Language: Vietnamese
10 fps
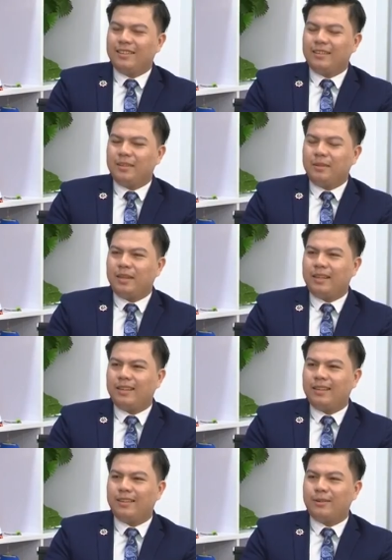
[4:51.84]
như vậy
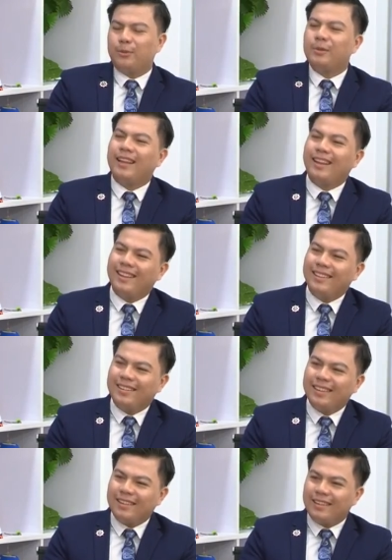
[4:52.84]
thì cụ thể
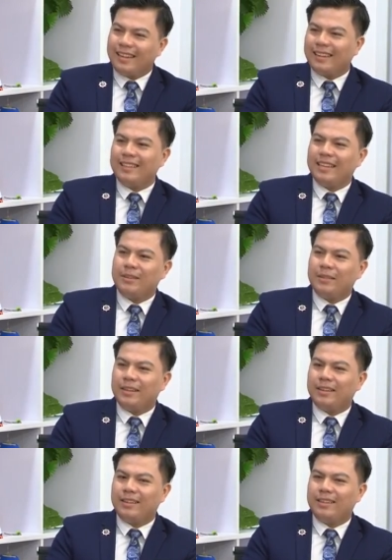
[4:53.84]
những cái khó khăn như thế nào chị
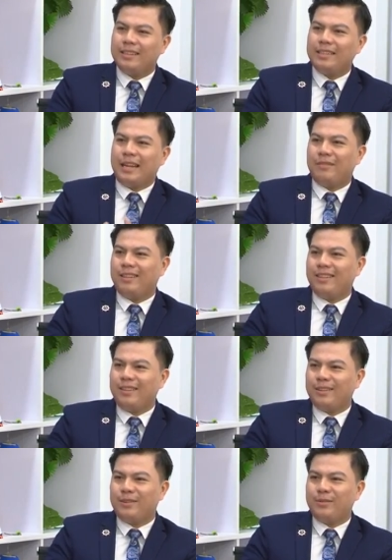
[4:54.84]
có thể chia sẻ với
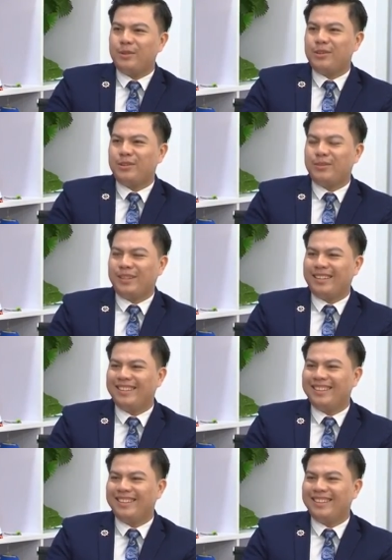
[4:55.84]
ờ, chúng tôi được không ạ?